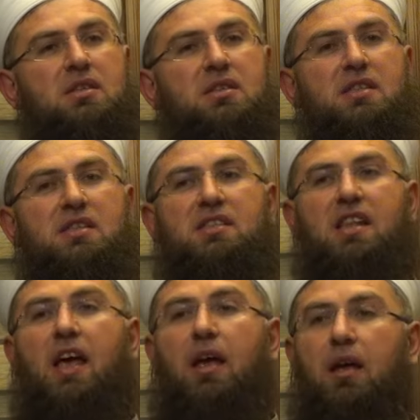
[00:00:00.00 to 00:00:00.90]

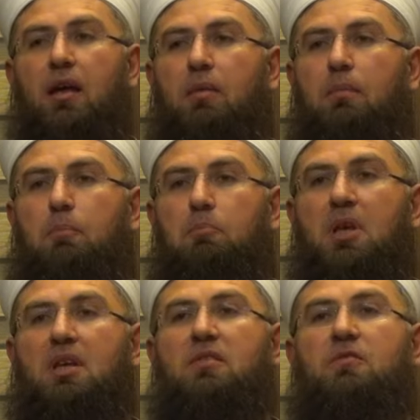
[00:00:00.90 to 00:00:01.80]
sizde
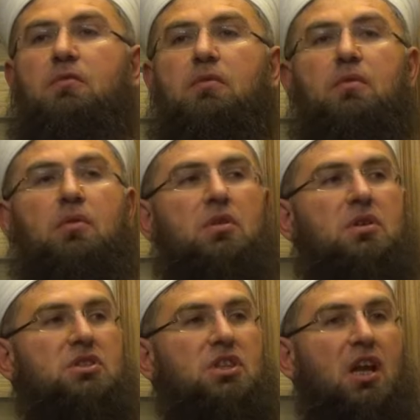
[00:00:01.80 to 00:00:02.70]
bir
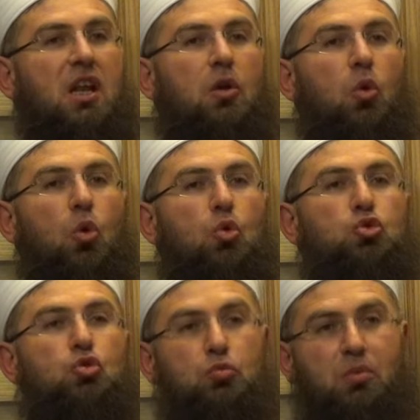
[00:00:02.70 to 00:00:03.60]
şeyler
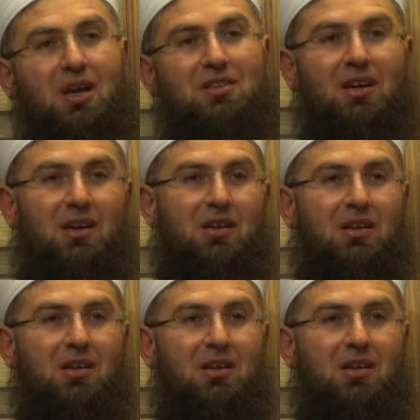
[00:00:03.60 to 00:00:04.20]
oluşturmayacak.